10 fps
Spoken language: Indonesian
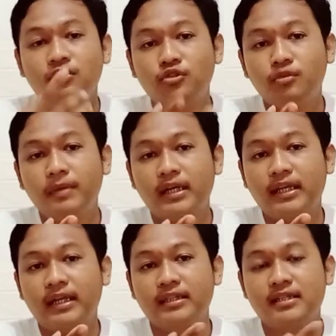Untuk
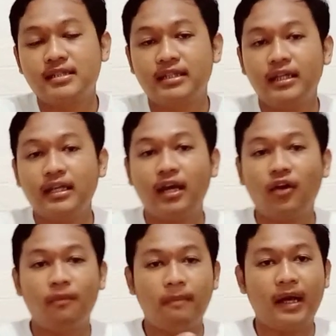pengeringannya sendiri
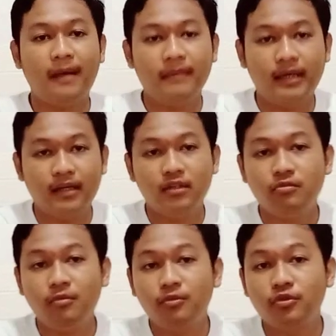kalau pelamir
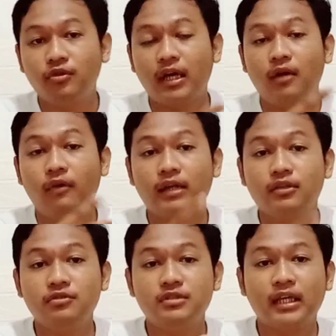itu membutuhkan
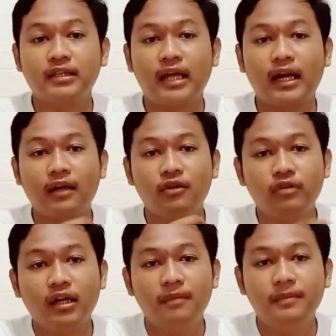waktu sekitar
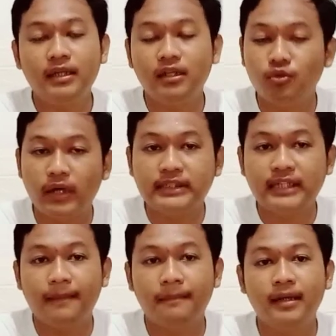kurang lebih dua
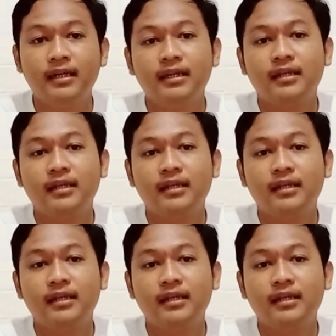jam.